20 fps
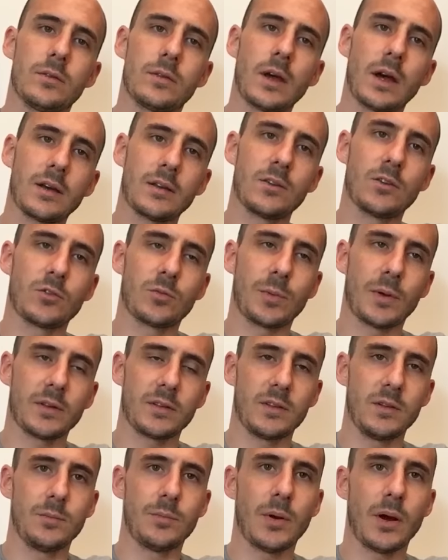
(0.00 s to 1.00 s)
ta résidence
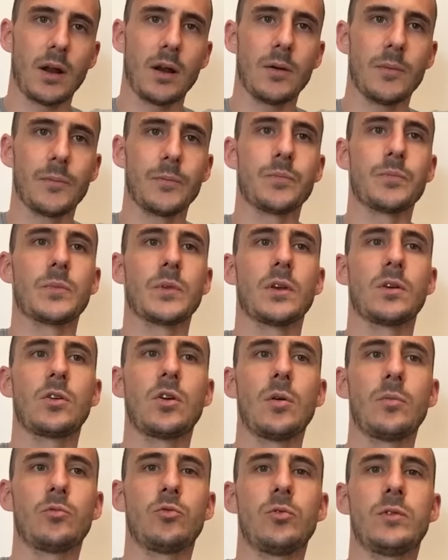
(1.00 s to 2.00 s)
principale
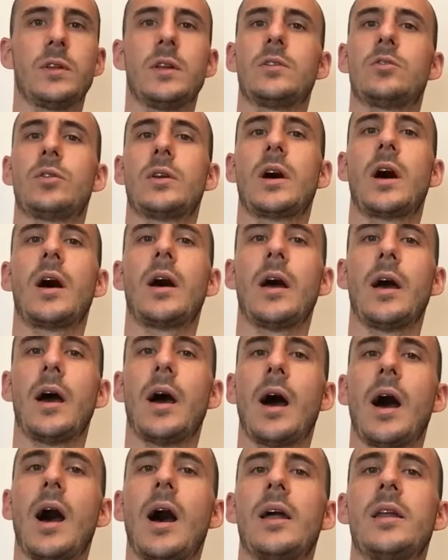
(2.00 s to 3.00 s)
comme tu sélectionneras
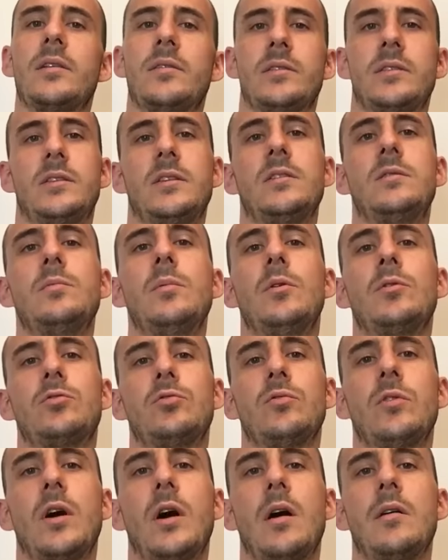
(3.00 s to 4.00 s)
un investissement,
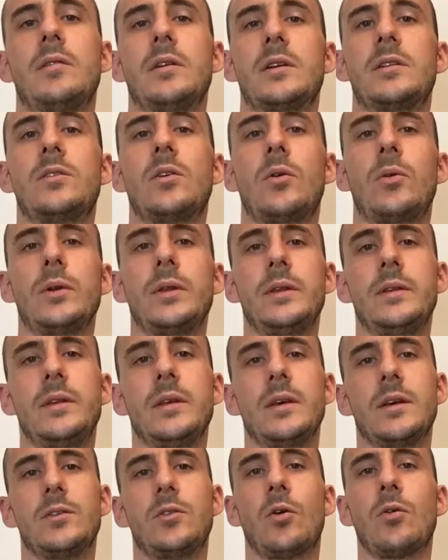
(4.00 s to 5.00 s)
tu vois, avec dans
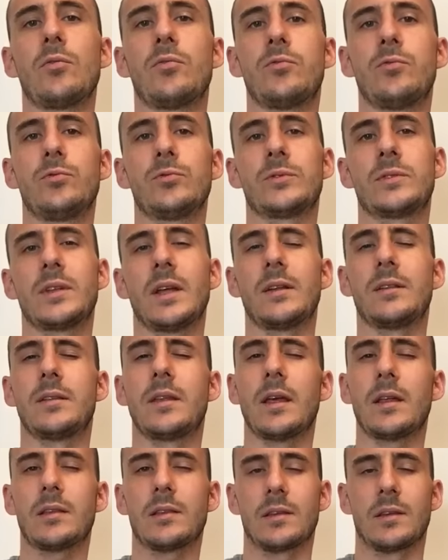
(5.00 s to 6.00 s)
l'idée, dans le fond de ta
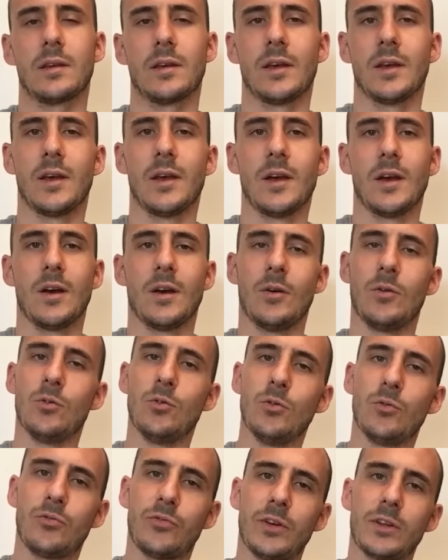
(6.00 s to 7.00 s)
tête,
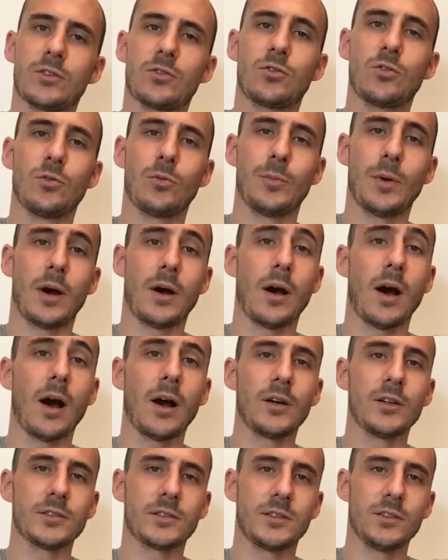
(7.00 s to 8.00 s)
le fait que bah,
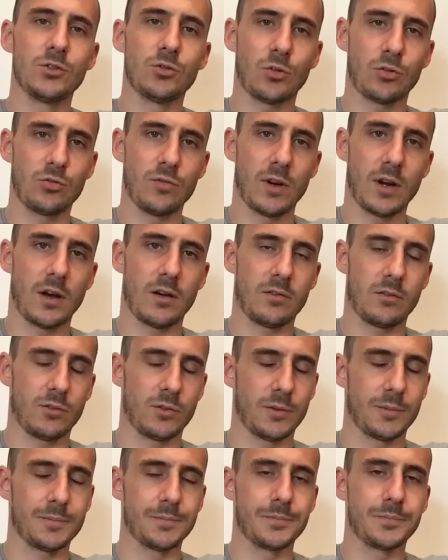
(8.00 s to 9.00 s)
un de ces jours tu vas la
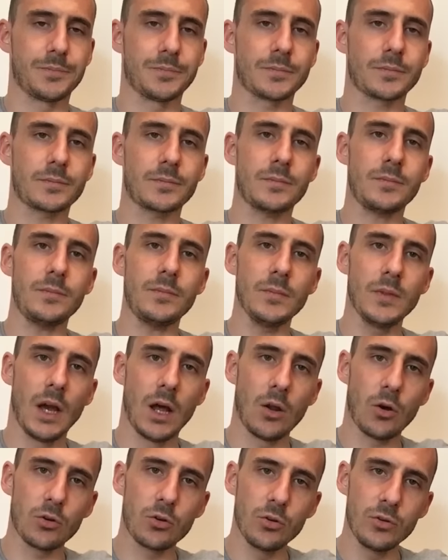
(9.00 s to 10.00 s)
revendre.
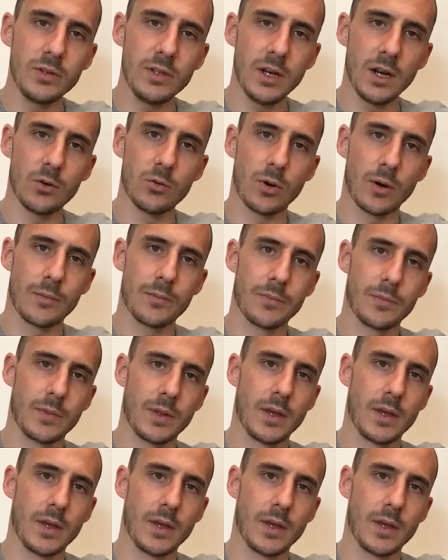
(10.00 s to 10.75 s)
Alors que dit la loi